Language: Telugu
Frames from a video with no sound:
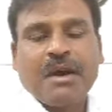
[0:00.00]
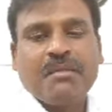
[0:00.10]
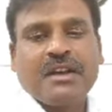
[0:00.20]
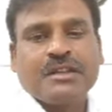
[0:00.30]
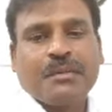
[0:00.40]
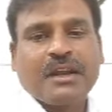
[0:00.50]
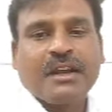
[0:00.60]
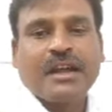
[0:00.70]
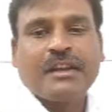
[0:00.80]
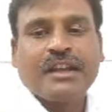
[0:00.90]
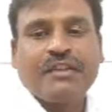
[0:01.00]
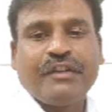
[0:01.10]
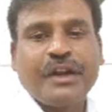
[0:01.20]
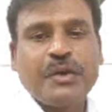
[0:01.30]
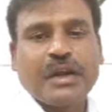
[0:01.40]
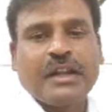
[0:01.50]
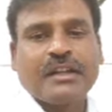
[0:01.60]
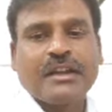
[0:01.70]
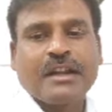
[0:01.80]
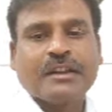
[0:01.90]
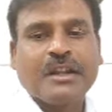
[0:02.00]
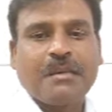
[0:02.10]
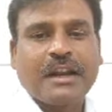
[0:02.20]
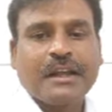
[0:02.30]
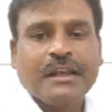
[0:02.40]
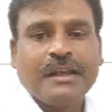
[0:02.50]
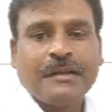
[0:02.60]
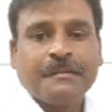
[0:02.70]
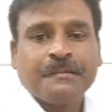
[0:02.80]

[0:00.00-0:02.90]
ఇమాం ఖాసిం అన్న గారికి వేణు అన్నకి రత్నం అన్నకి